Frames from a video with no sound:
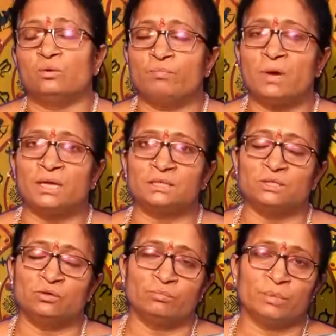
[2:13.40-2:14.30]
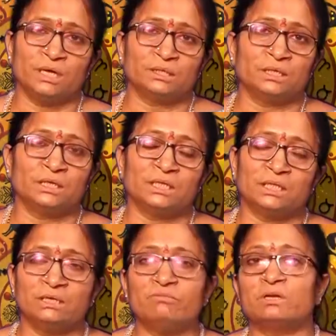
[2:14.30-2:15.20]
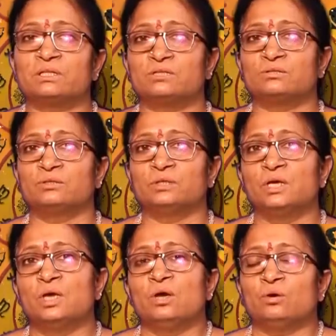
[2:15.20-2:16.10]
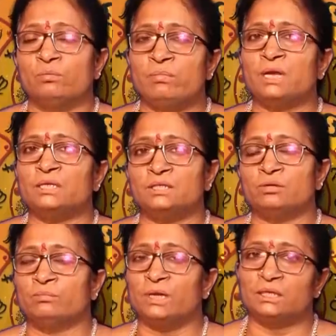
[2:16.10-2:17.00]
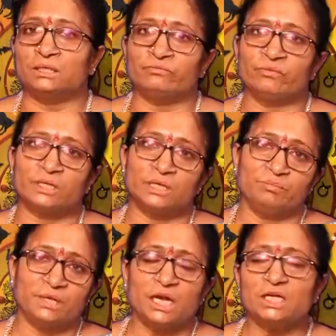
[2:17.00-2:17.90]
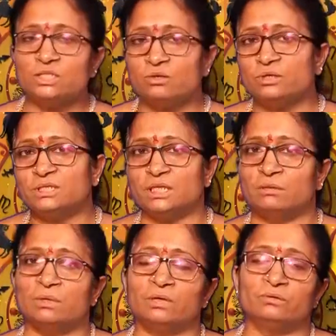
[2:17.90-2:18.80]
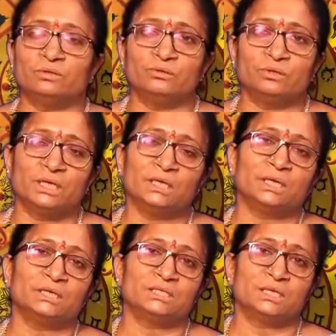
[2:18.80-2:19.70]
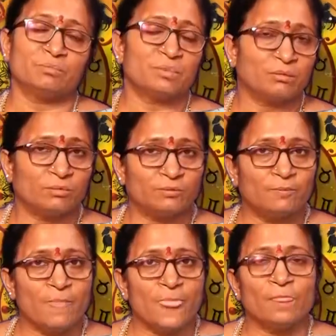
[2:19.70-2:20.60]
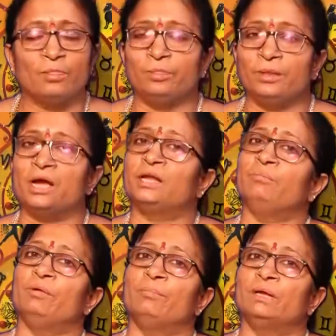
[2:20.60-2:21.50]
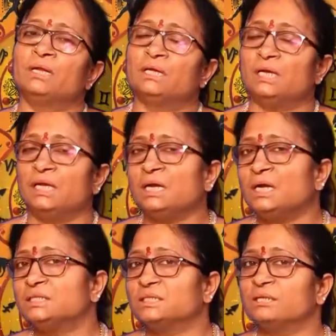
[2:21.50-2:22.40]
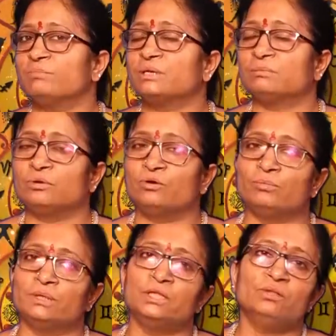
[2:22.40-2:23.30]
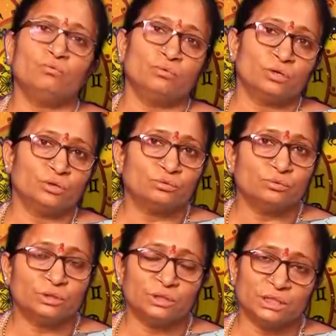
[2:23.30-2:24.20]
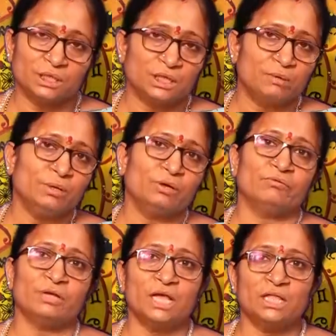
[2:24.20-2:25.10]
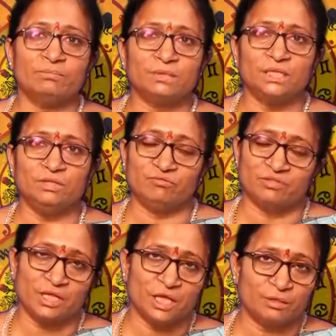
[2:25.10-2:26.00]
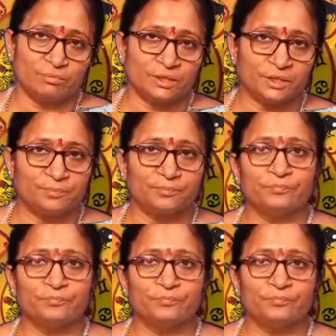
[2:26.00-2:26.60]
కుంభరాశి కుంభలగ్నం కిందకి వర్తిస్తుంది కుంభరాశి కుంభలగ్నం వారికి మీ రాశిలోనే శని భగవంతుడు ఎల్నాటి శని ప్రభావం కానీ మీ పైన ఏళ్ళనాటి శని ప్రభావం అనేది ఉండదు ఎందుకనక మీకు వ్యయాధిపతి ద్వితీయాధిపతి